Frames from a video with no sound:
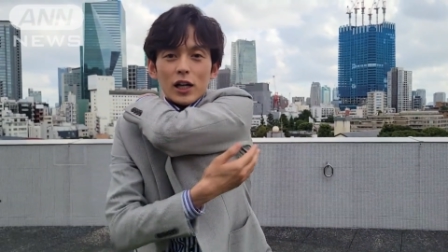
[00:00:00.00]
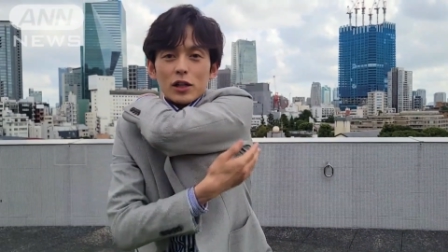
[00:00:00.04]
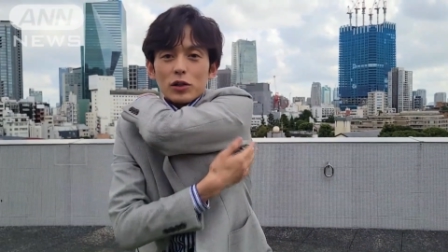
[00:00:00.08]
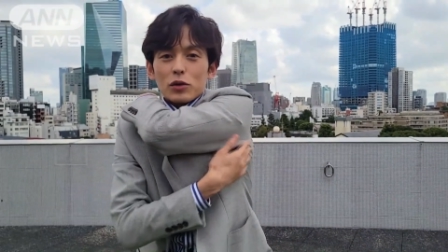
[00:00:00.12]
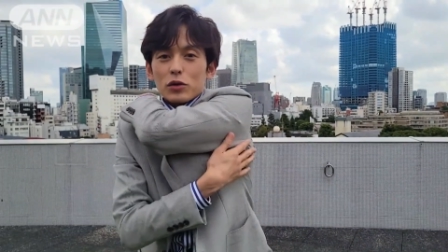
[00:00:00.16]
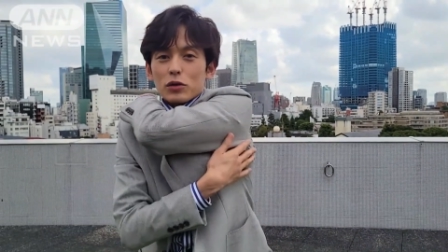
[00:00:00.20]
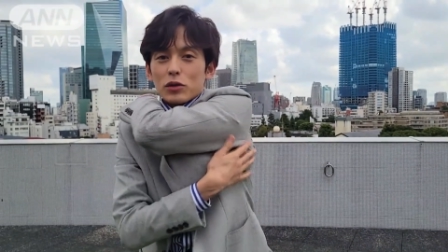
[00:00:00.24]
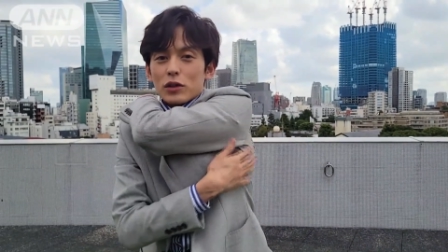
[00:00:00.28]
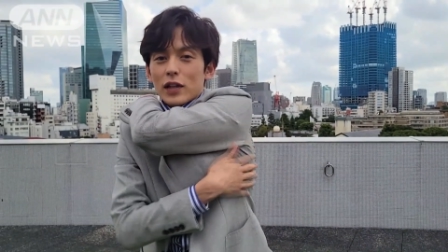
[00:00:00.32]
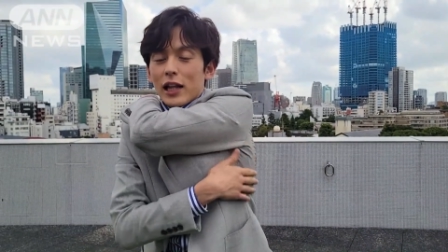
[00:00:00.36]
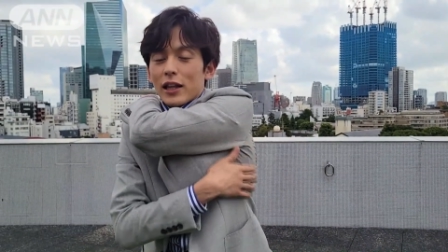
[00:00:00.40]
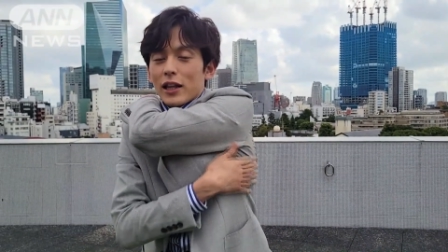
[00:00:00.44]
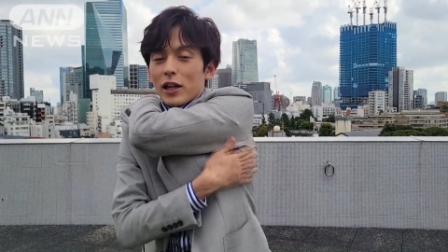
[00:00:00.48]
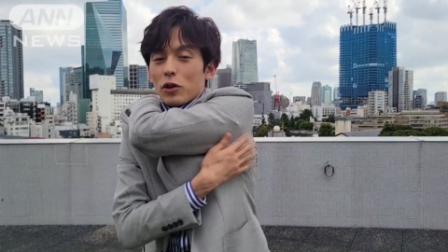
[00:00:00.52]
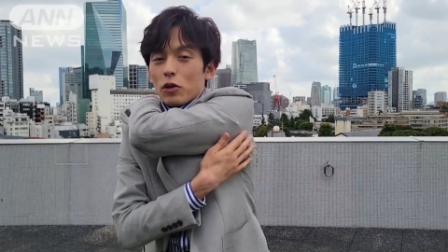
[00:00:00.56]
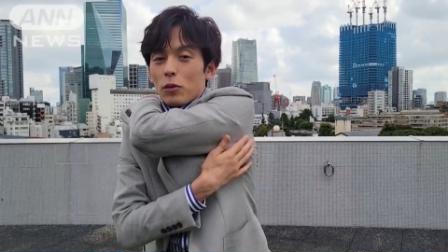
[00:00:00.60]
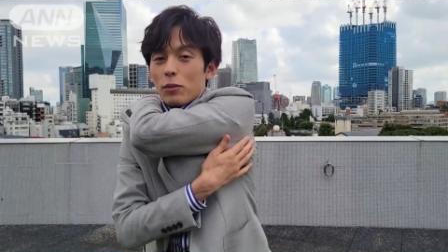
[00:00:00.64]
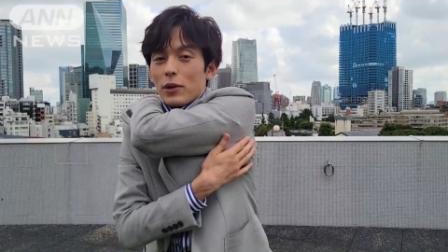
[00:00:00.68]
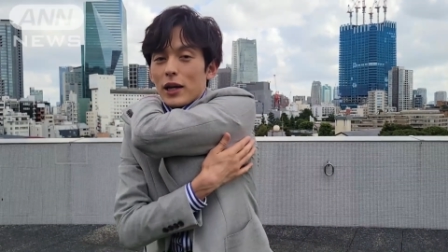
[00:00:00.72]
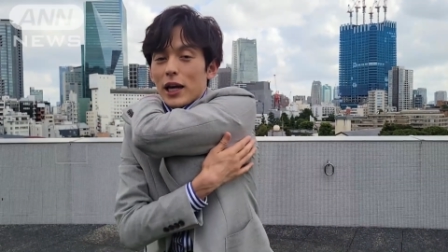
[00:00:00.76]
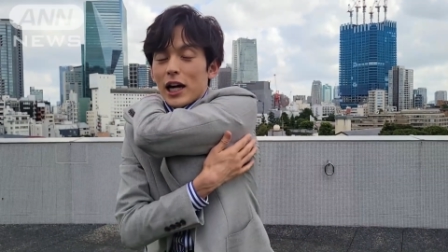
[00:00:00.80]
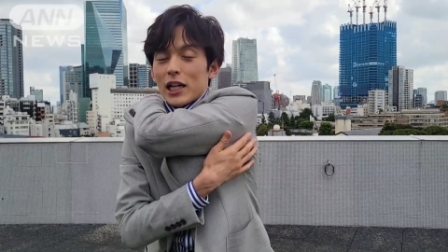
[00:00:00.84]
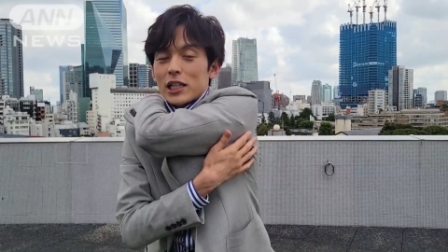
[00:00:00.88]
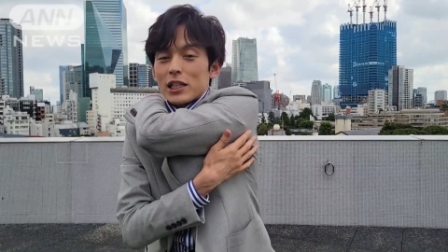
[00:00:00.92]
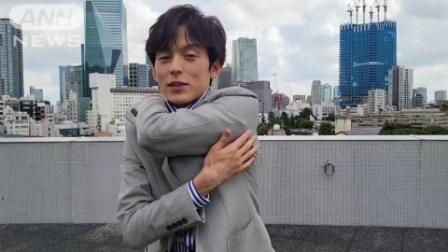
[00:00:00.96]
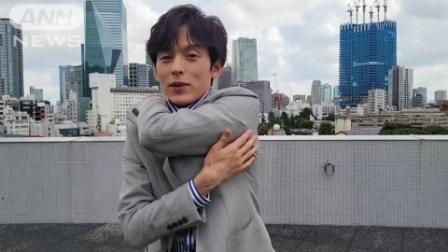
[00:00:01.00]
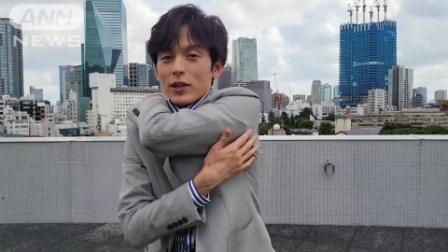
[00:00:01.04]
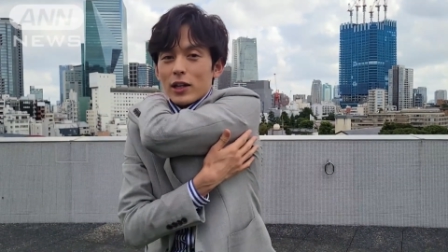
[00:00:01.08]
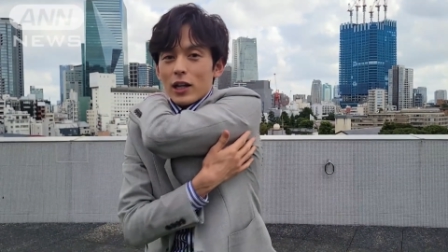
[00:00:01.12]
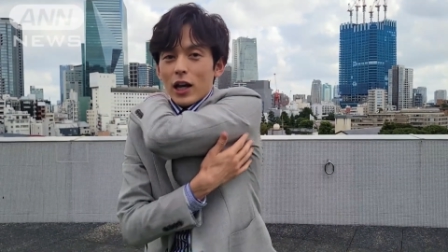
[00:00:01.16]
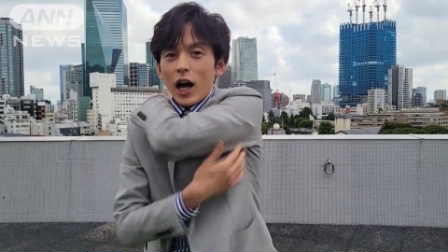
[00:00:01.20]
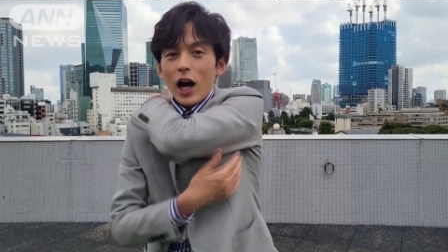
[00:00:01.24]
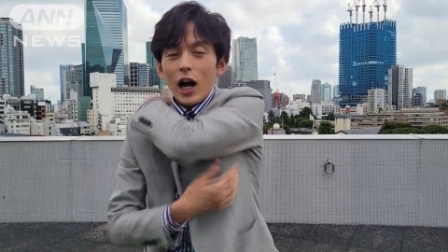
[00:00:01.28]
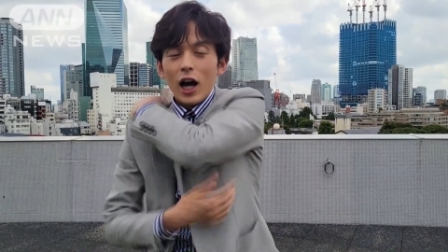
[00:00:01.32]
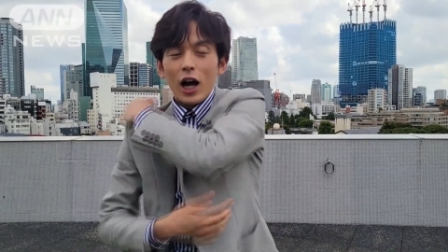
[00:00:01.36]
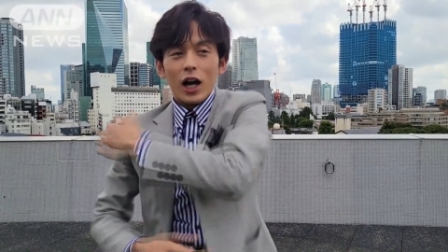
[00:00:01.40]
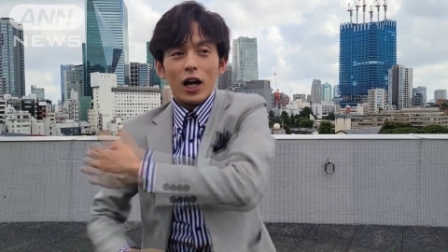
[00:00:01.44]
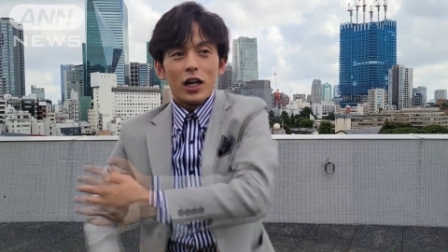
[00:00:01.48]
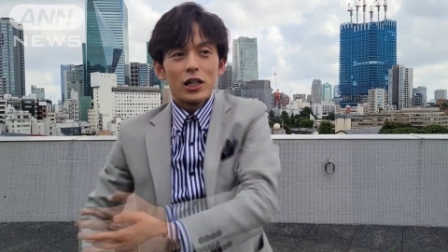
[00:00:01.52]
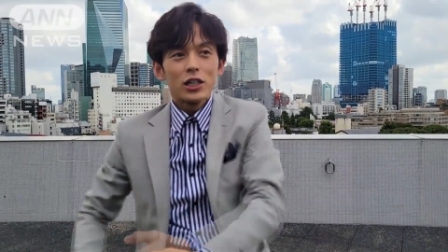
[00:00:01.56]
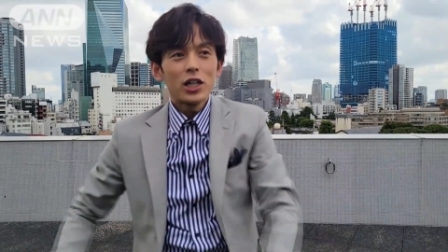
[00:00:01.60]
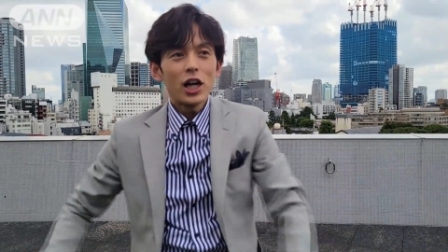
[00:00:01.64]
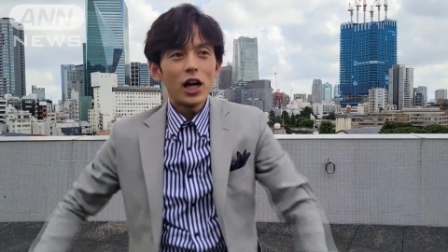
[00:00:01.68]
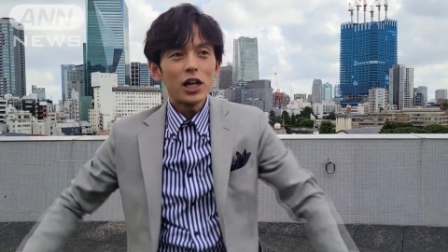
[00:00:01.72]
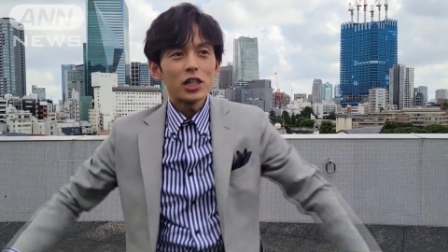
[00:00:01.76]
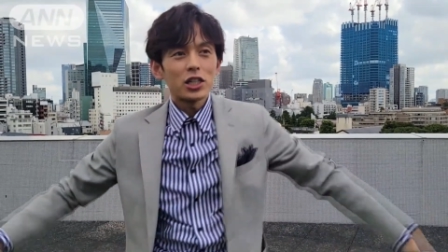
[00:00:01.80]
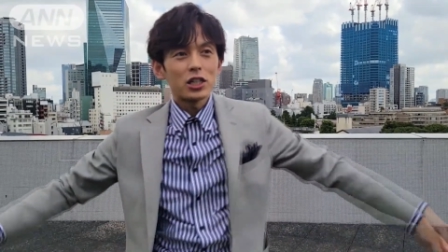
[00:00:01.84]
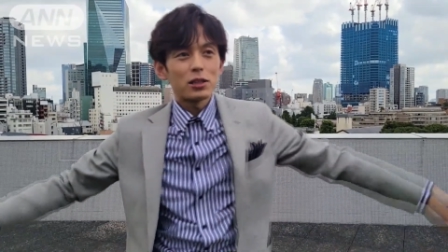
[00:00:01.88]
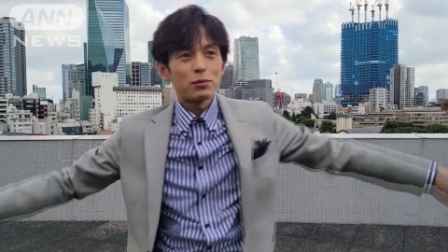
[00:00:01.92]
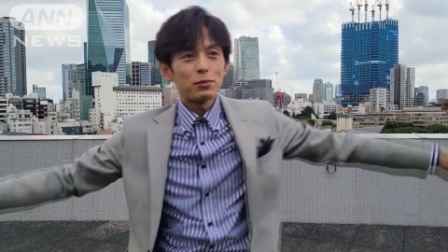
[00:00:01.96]
そうだんだん伸び始めてあ
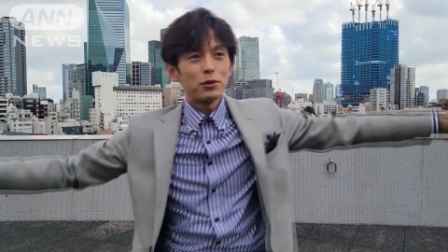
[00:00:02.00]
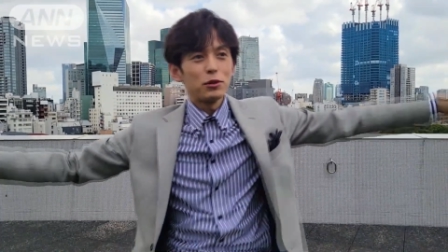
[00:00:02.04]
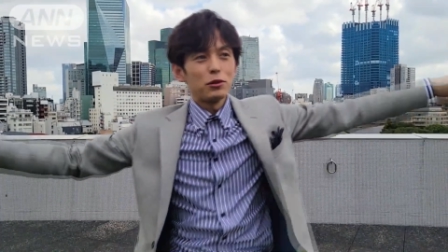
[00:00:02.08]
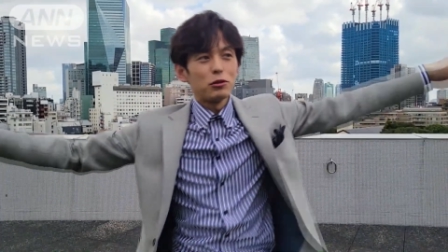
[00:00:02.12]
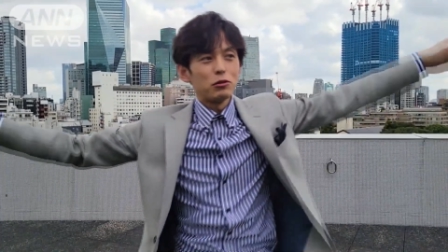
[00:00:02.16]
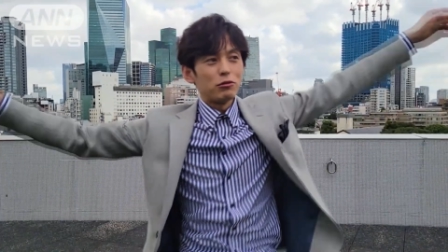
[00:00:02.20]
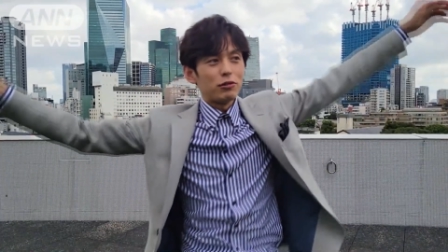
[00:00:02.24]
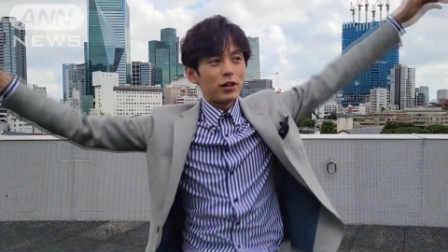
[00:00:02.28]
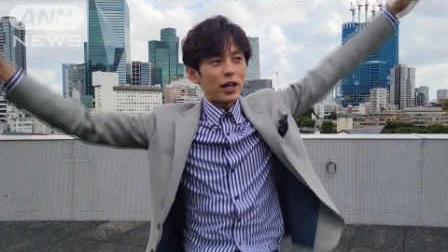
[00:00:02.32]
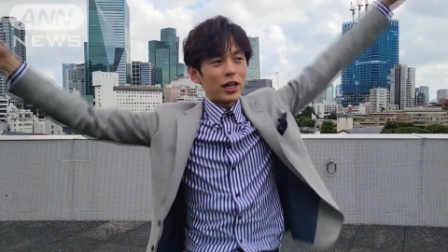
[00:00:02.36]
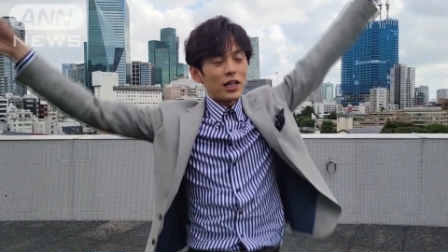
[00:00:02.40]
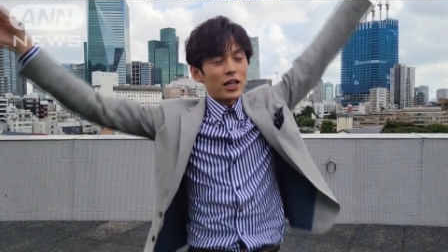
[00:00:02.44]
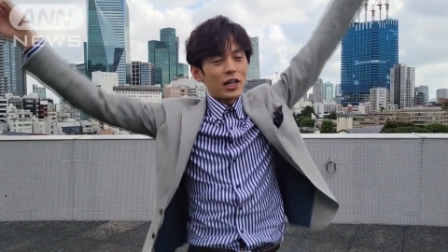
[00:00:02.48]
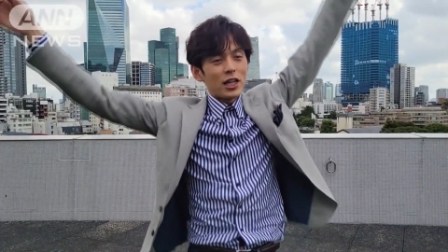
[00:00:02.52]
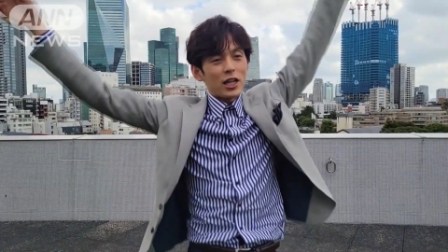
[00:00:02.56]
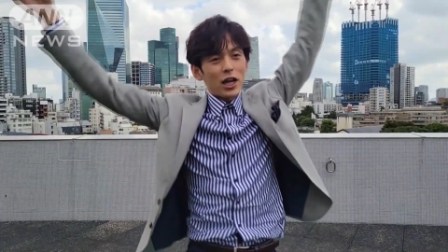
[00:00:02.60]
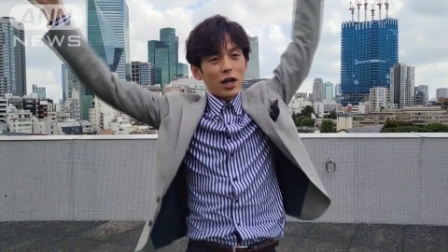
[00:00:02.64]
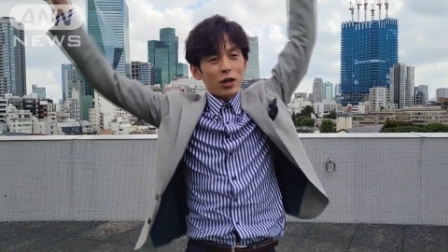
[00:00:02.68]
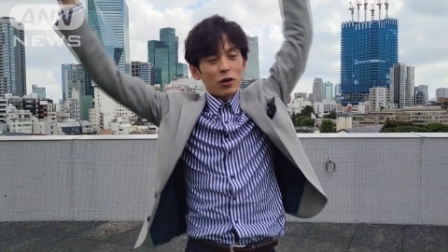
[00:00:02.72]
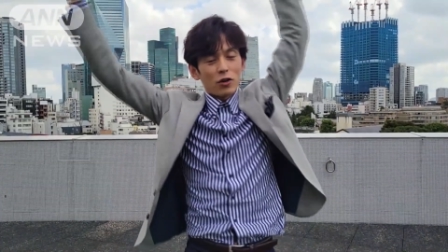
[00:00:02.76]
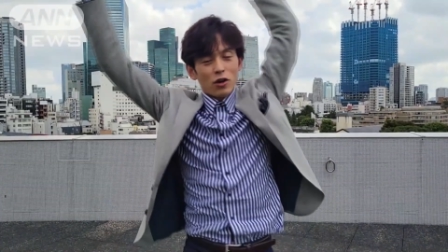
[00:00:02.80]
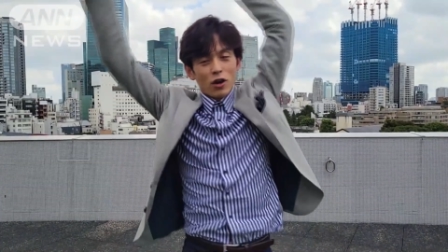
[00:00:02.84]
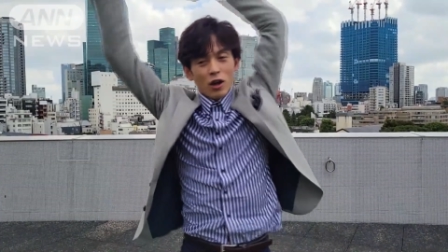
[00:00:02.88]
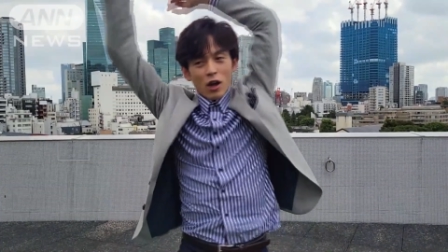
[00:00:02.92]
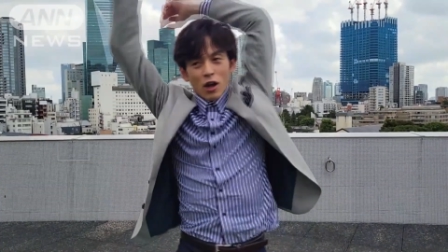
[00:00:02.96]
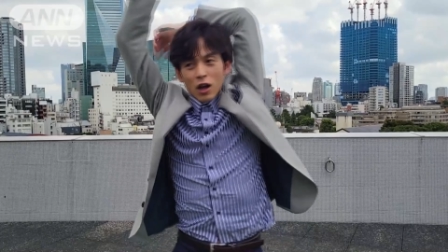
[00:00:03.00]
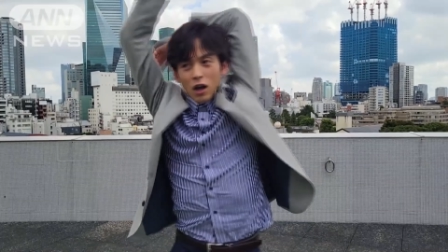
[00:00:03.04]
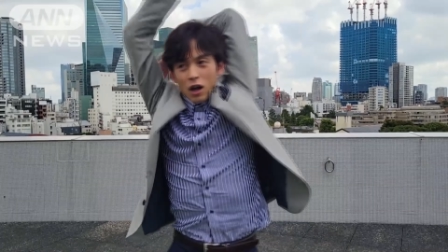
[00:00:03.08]
じゃあ自分上に行ける